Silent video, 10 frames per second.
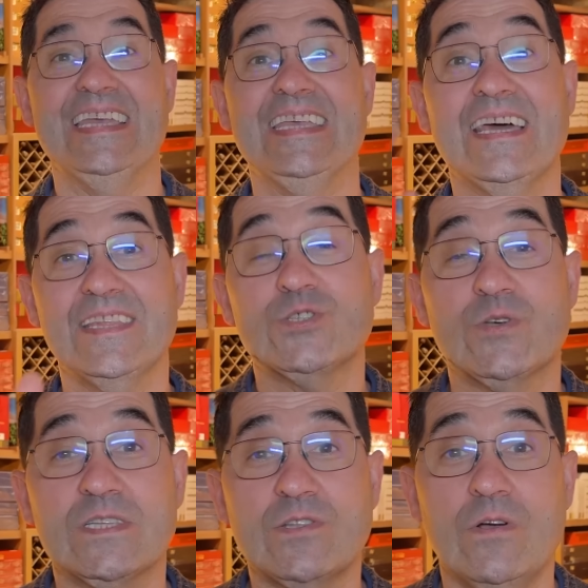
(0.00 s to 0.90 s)
y ya dicho
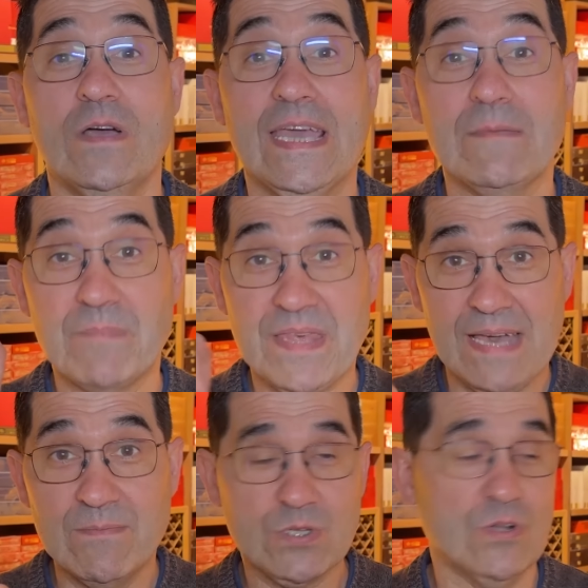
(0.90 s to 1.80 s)
esto
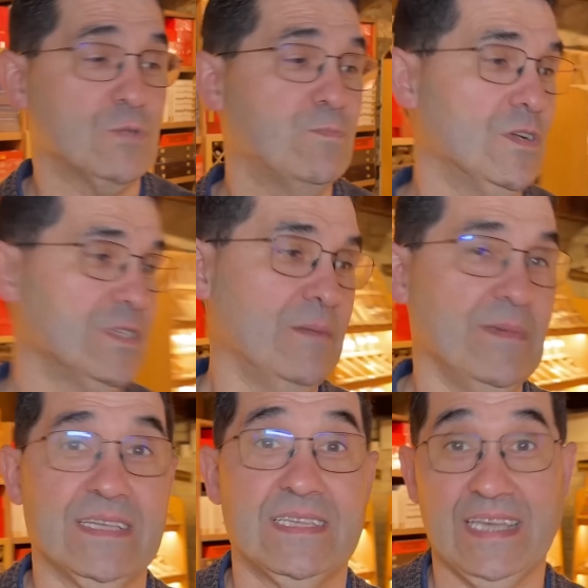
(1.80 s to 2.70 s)
empezamos con los puros del
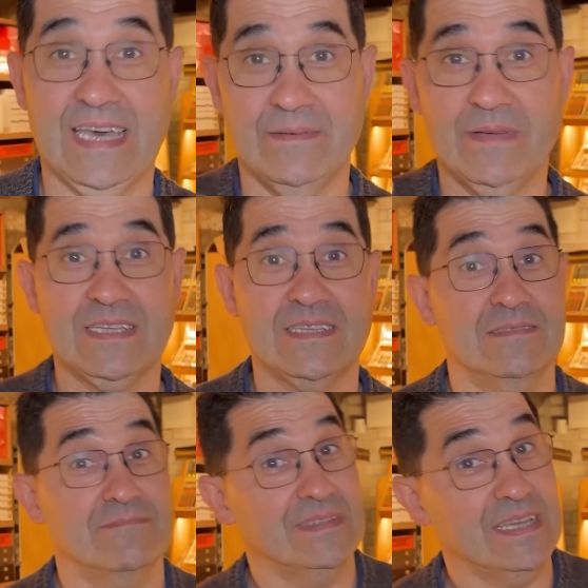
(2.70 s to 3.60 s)
mes que además
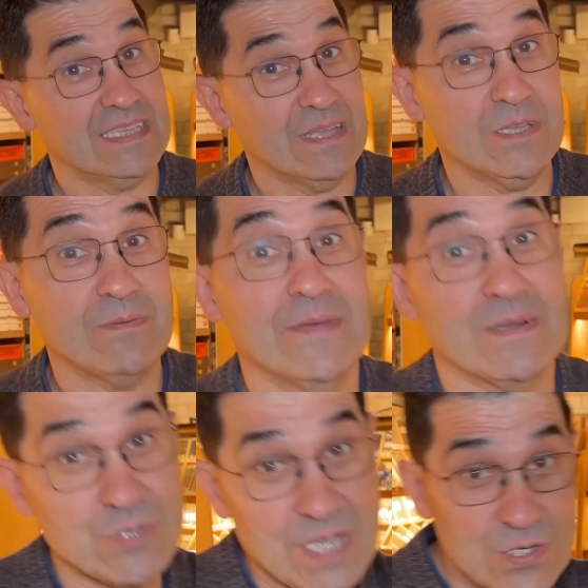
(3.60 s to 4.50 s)
este mes va a haber muchas